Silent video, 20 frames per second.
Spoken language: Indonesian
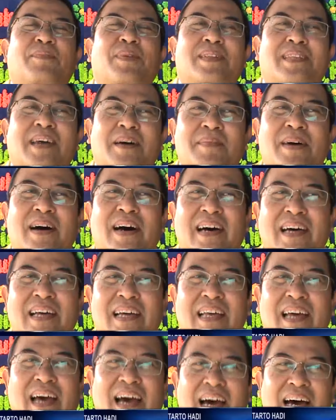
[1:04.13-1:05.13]
yang pertama
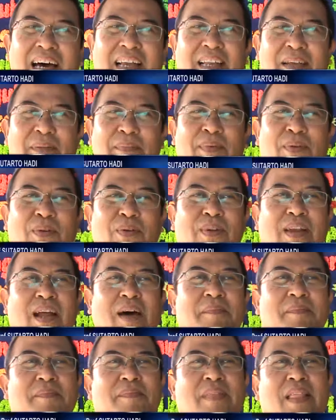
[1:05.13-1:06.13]
uh, di
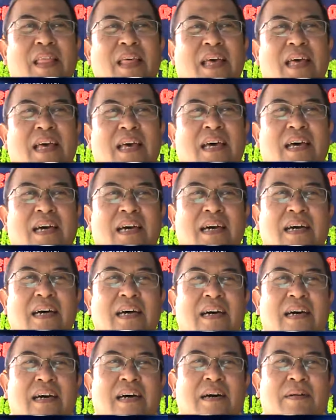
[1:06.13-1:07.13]
program
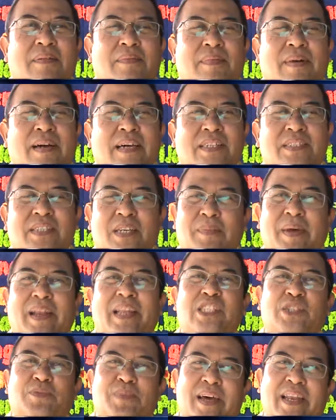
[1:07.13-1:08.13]
uh, magister
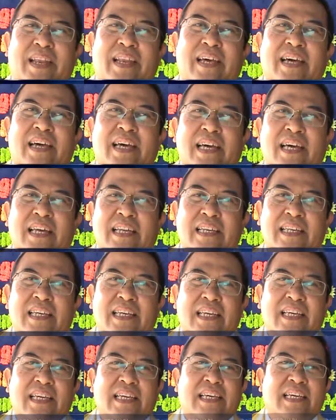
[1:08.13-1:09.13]
manajemen ya
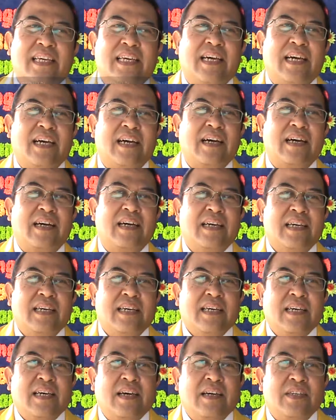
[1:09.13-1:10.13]
di uh,
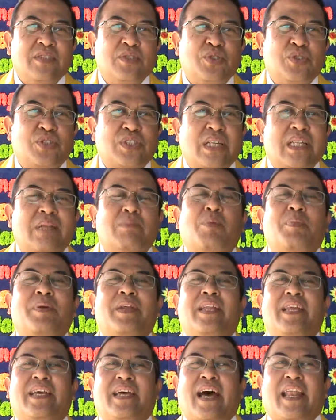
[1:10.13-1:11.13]
jurusan ibu
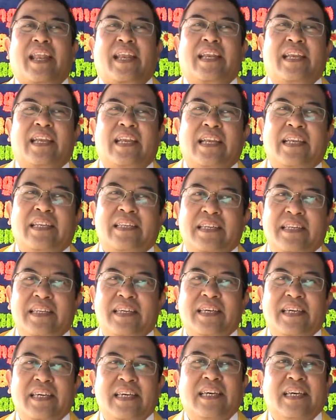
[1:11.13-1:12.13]
pendidikan.
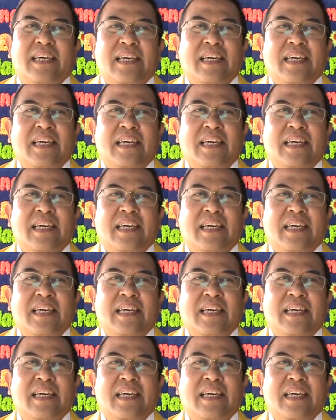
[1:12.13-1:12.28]
Jadi